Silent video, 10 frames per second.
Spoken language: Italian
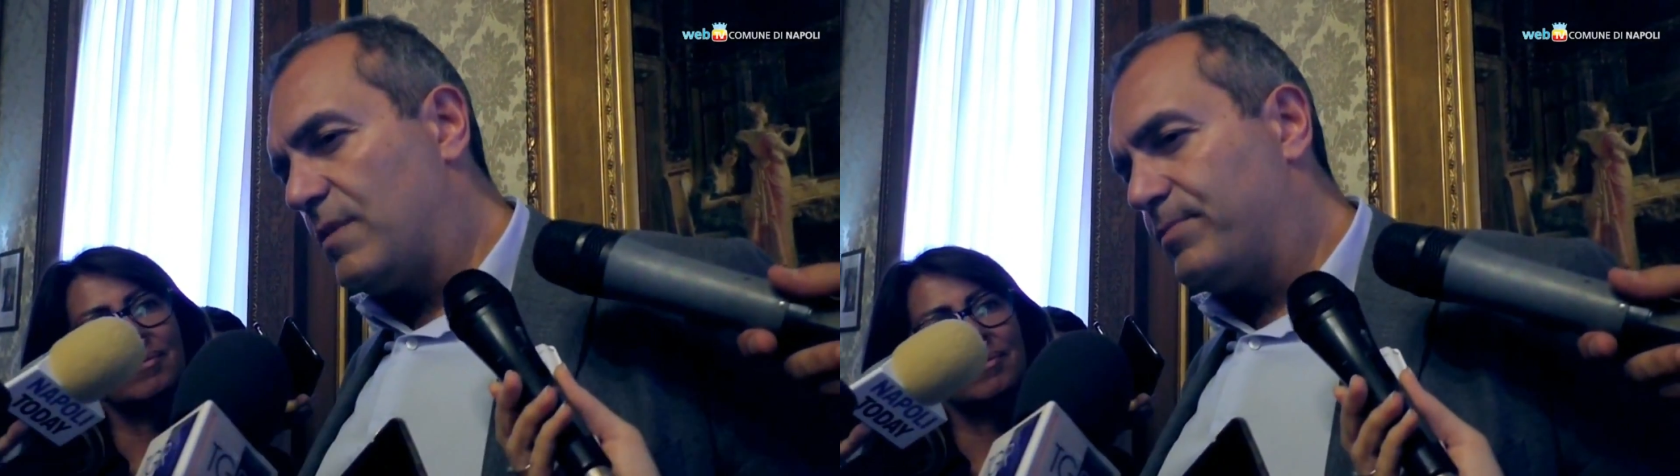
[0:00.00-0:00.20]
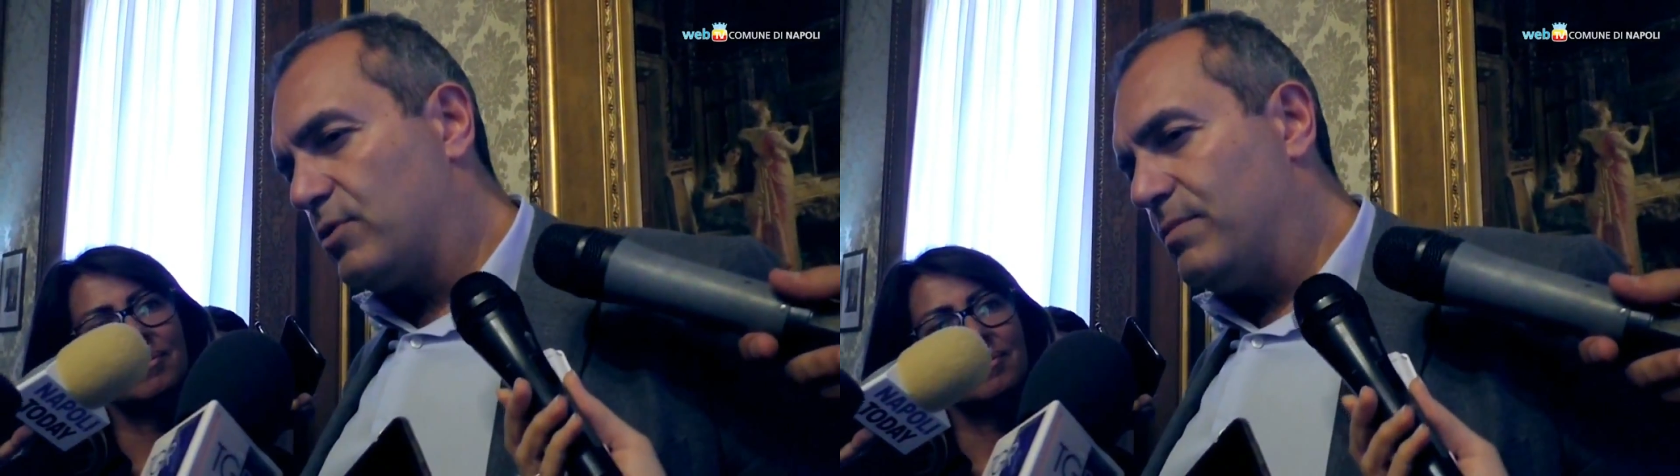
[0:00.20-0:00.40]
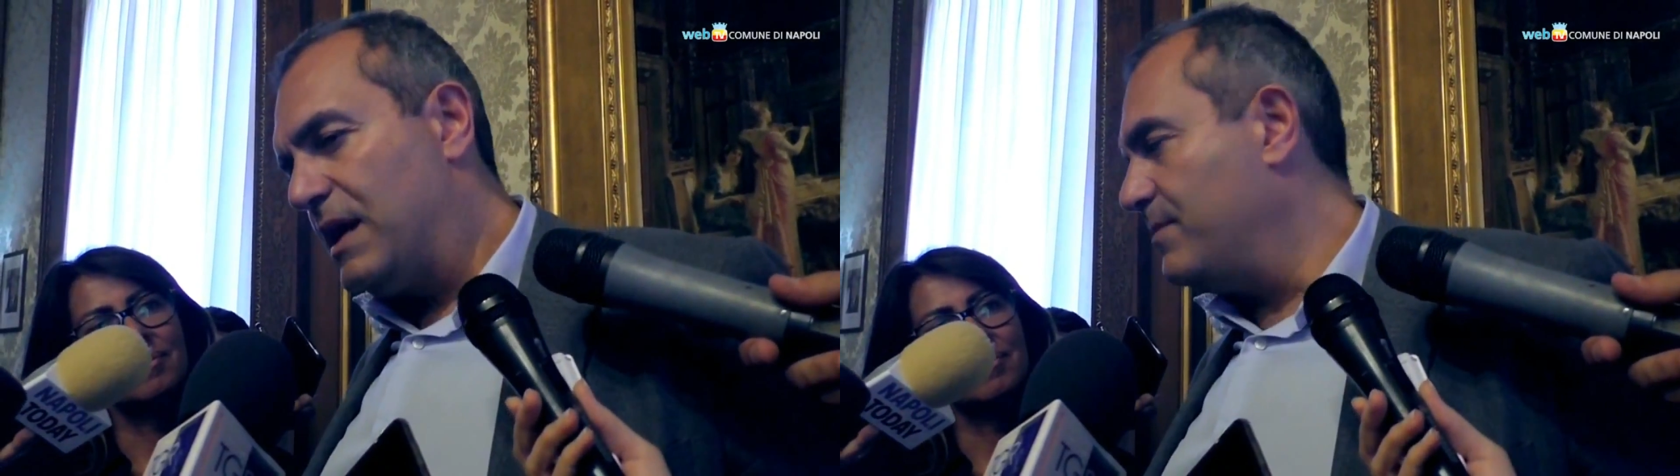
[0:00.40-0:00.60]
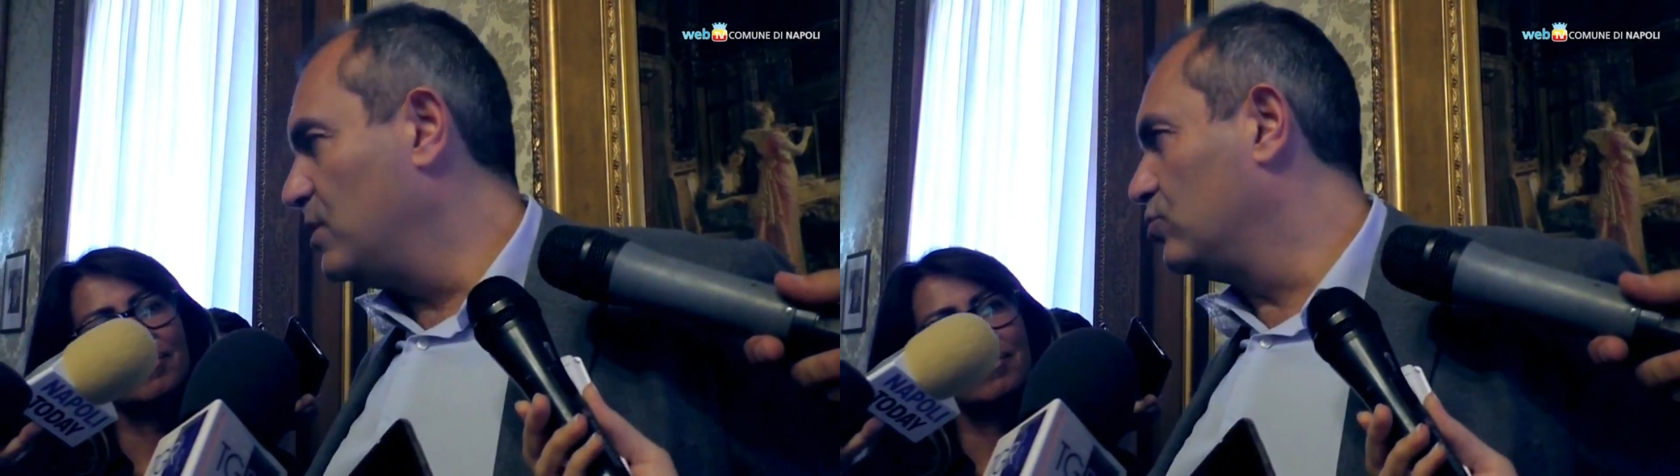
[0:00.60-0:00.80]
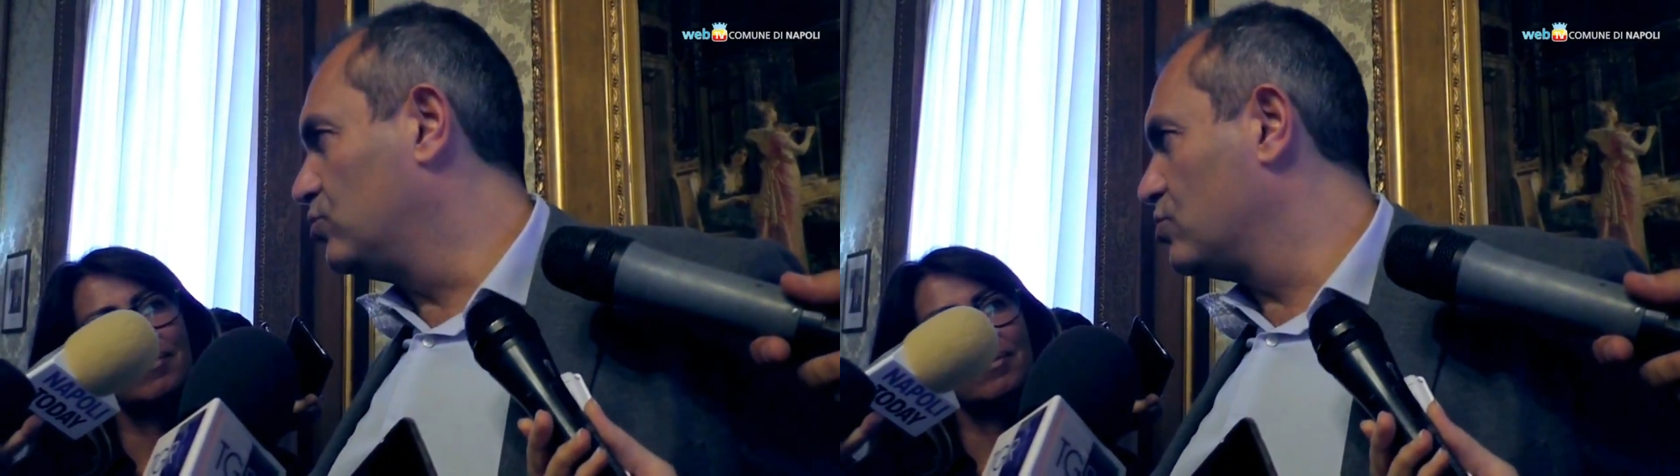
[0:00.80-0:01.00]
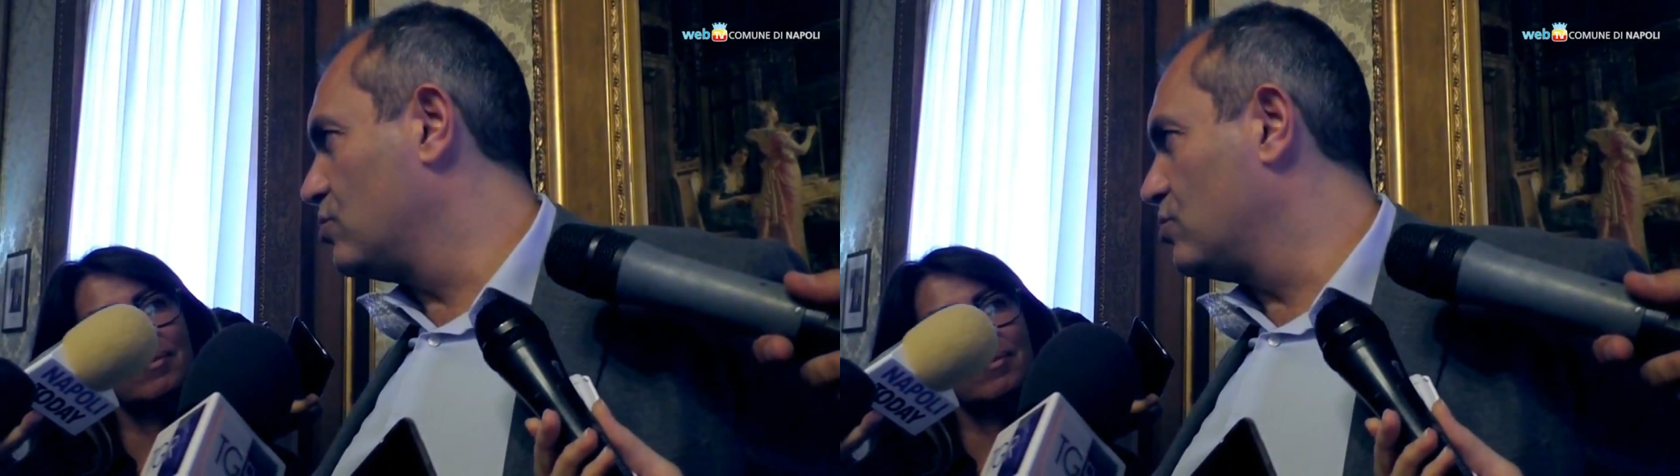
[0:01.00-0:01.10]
a problemi tutto